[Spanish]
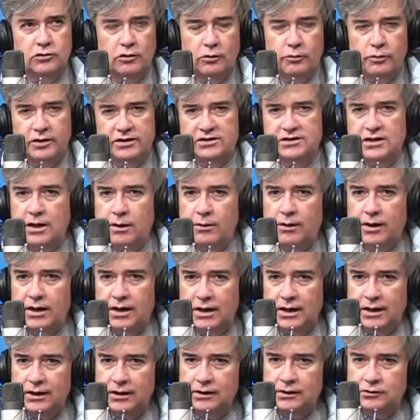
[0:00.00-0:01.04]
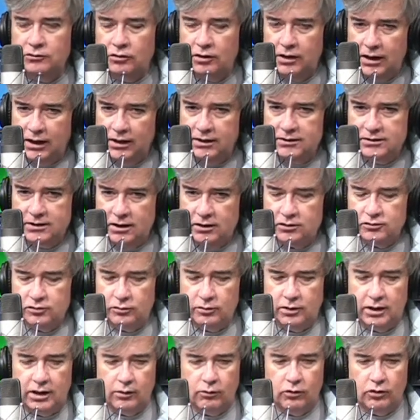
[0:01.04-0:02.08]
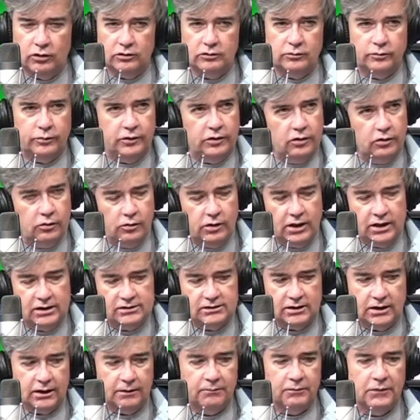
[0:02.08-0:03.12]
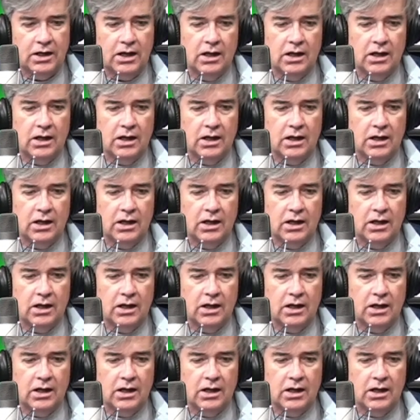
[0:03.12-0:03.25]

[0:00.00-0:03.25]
Yo no pensaba editorializar sobre el aborto, pero lo voy a hacer.